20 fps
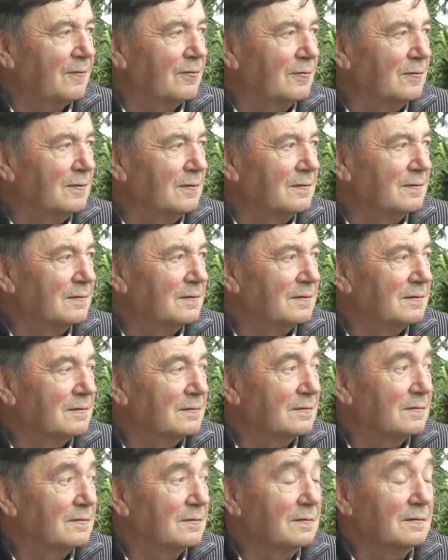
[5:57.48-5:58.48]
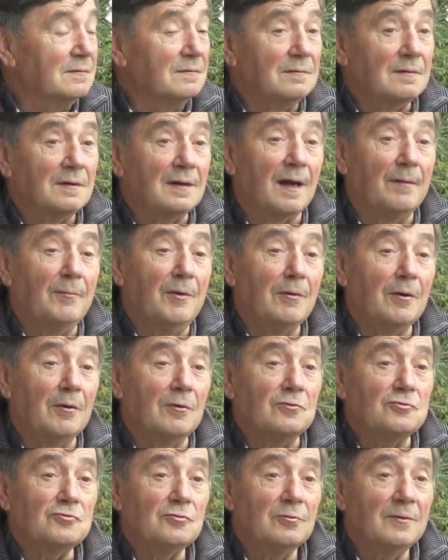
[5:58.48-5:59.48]
con Camilo
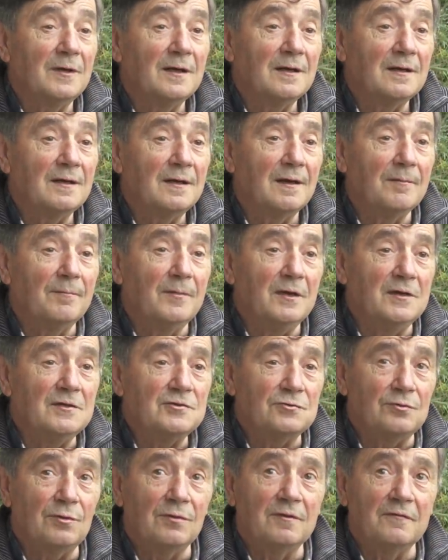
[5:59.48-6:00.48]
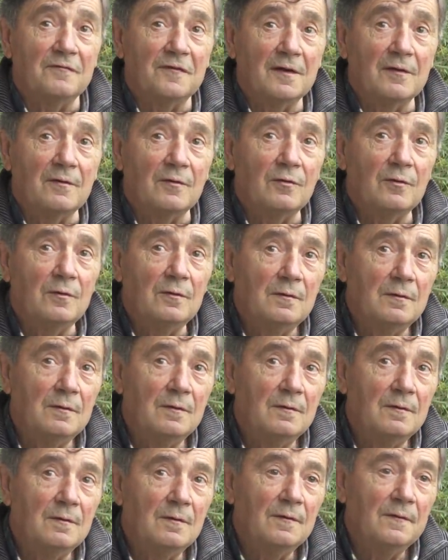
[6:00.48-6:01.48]
Alonso Vega, era ministro de Franco
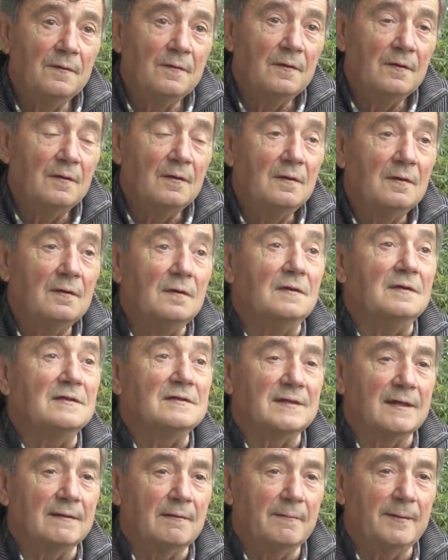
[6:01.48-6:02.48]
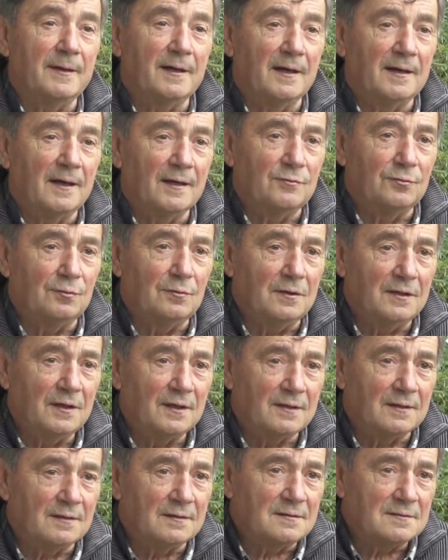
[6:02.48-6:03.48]
y estaba veraneando el
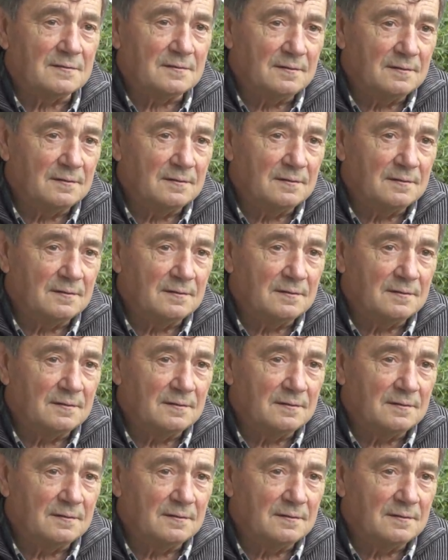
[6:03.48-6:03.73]
viernes